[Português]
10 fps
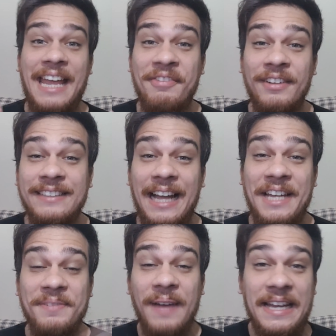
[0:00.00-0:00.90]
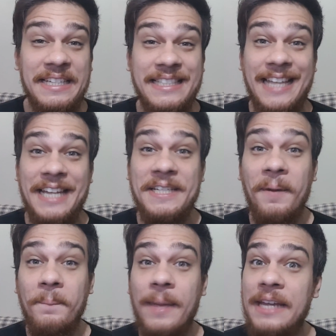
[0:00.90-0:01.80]
E aí, fantasmas,
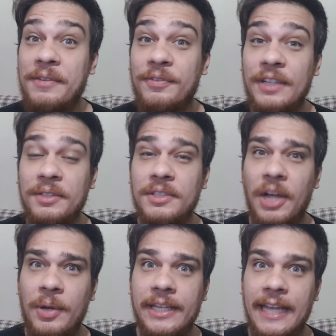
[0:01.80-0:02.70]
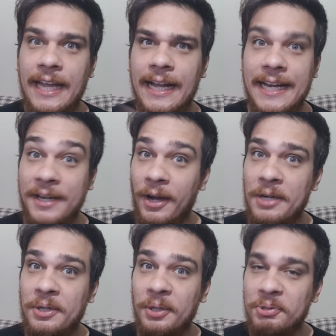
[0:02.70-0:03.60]
sejam bem-vindos ao Liganger e
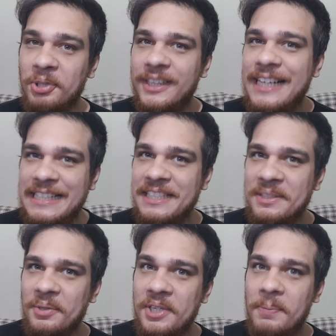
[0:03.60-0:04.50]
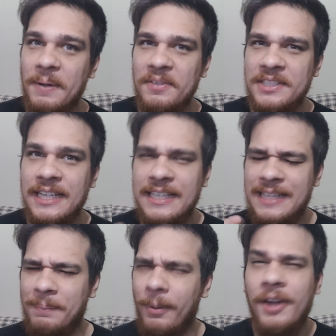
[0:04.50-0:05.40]
olha o que eu tô trazendo hoje para
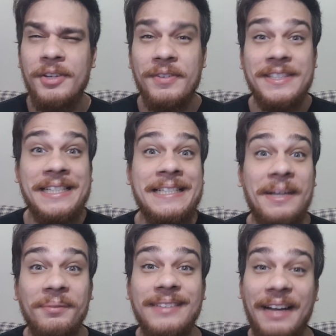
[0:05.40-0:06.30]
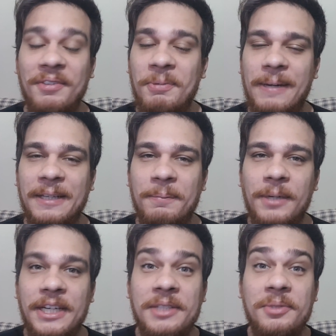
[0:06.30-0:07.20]
vocês. Aposto que vocês não estavam esperando
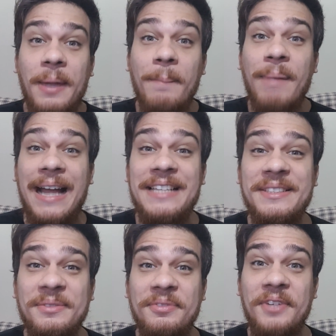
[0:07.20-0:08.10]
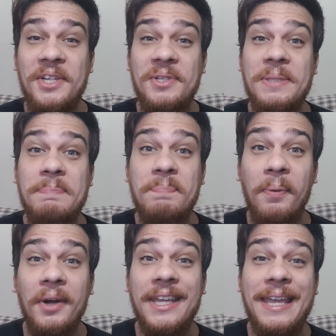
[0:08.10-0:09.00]
por isso, é mais um vídeo de
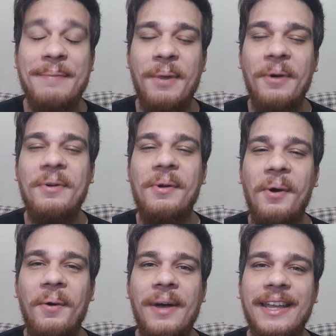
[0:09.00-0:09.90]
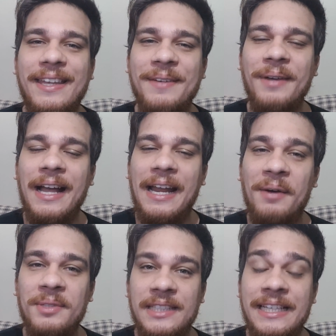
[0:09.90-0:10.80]
Pokémon GO aqui no
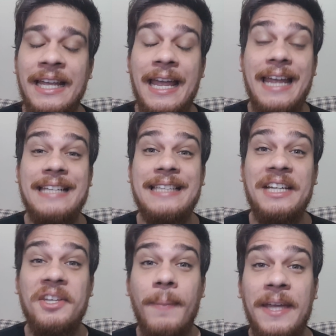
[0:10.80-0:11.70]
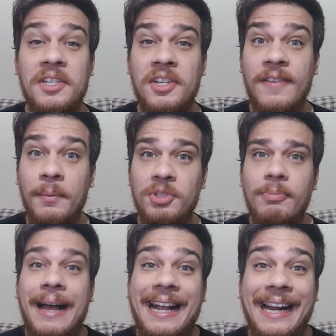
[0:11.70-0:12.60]
canal, sim. Recentemente tivemos
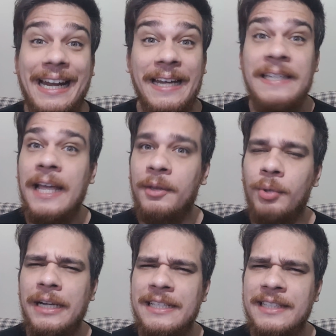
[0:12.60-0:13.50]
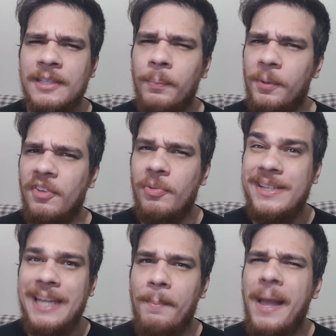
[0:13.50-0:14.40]
uma grande atualização,
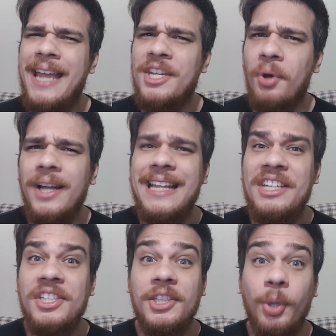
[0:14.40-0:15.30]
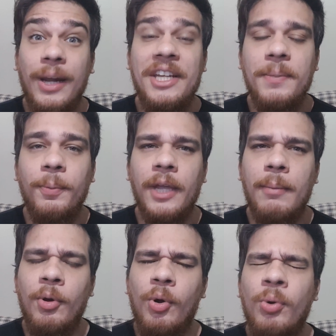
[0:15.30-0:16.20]
provavelmente a maior da história de
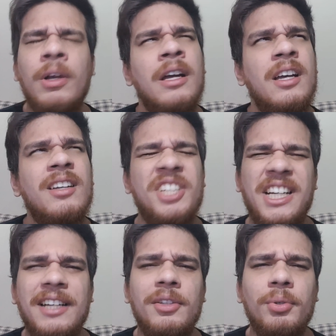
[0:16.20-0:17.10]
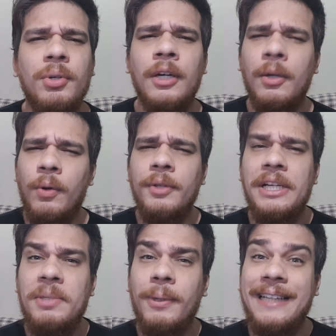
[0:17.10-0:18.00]
Pokémon GO, tirando quando
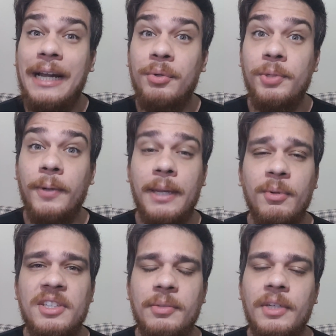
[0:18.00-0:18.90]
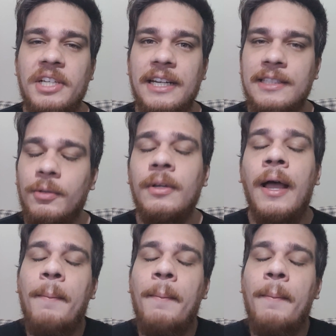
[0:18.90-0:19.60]
eles botaram os Pokémon da segunda geração.